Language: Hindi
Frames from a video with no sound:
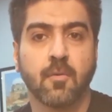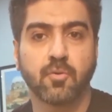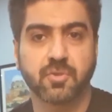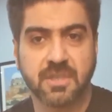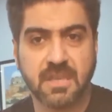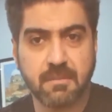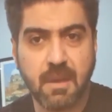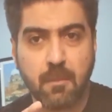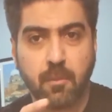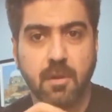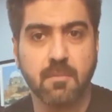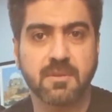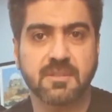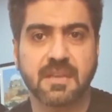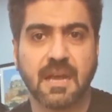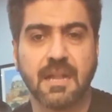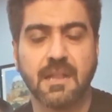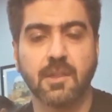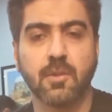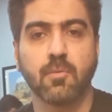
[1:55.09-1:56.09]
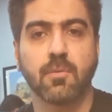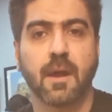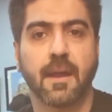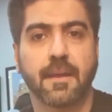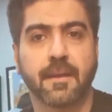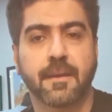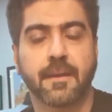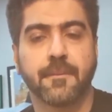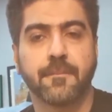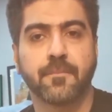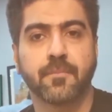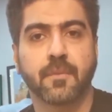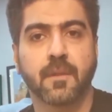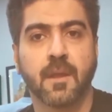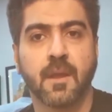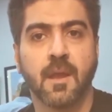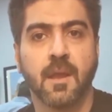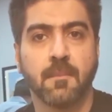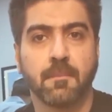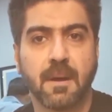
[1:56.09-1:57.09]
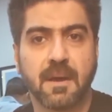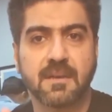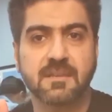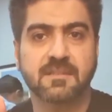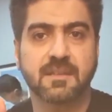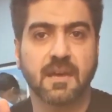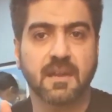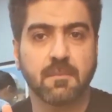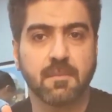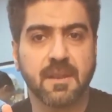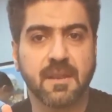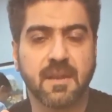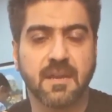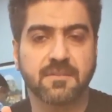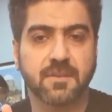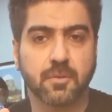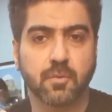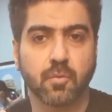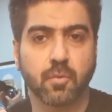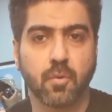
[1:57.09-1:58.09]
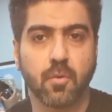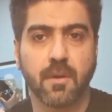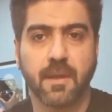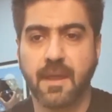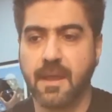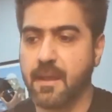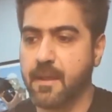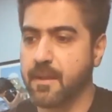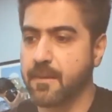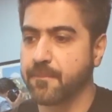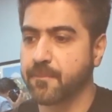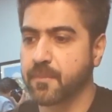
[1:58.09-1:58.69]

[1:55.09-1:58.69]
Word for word: उसकी मैं आपको मिसाल दूंगा एक पाकिस्तान अमेरिका से दूर हो गया है